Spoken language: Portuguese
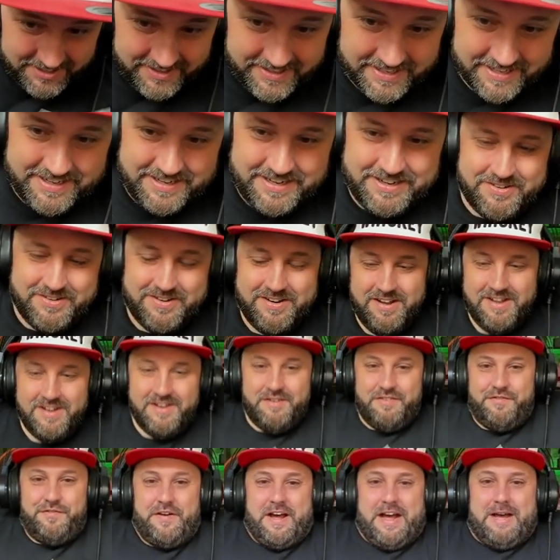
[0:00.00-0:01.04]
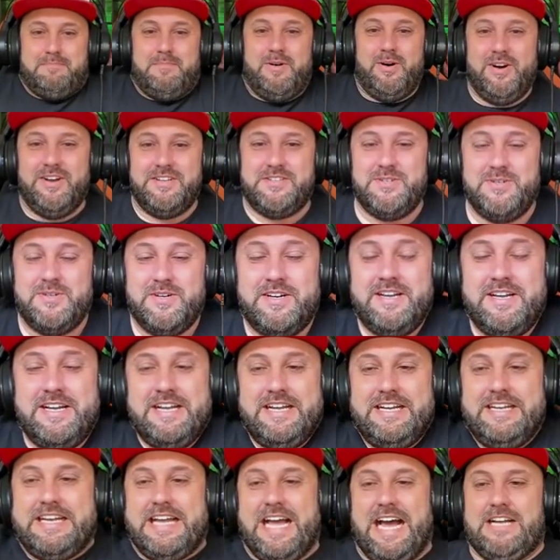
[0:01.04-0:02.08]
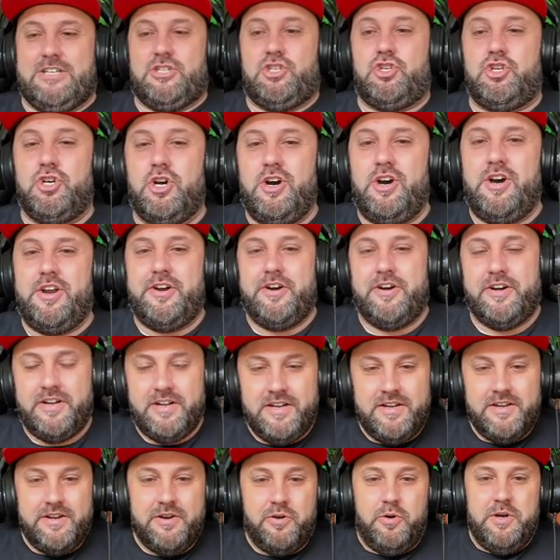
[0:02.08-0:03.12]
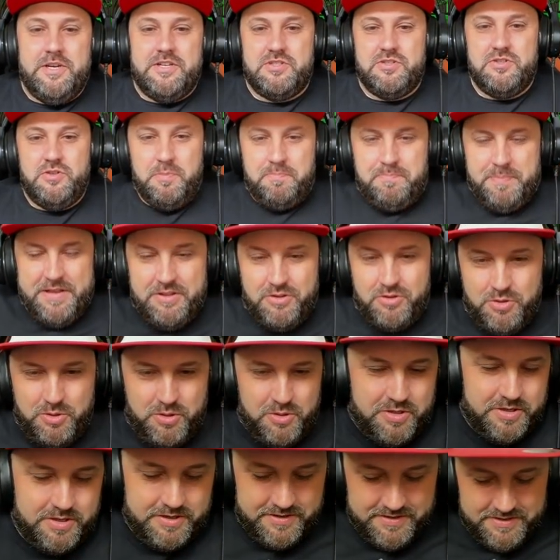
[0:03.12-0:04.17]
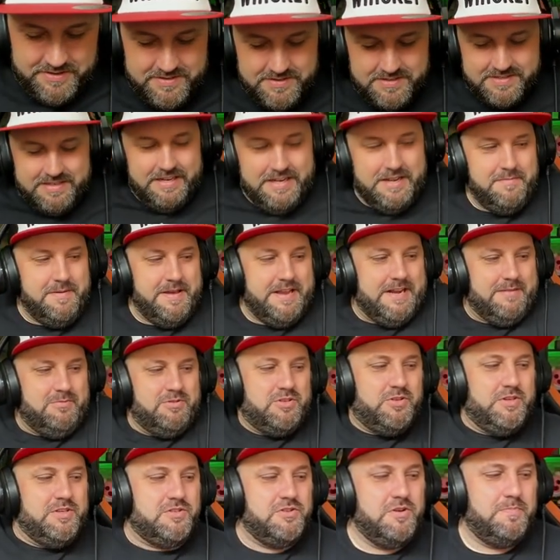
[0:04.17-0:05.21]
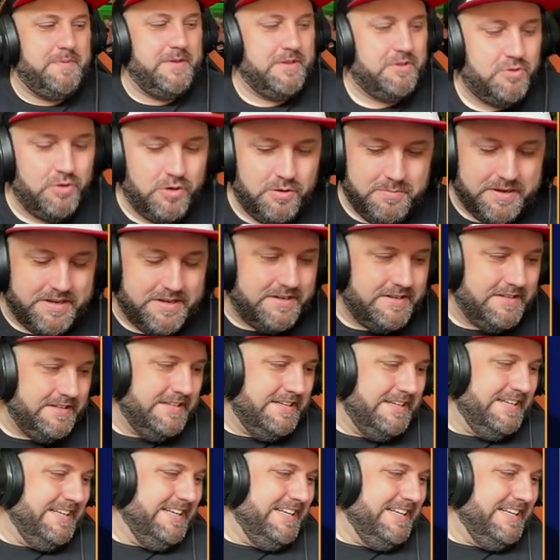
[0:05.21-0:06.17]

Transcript: cachorrão, famoso cachorro, o Snoop Doo. Liberamos o Snoop Doo, mano.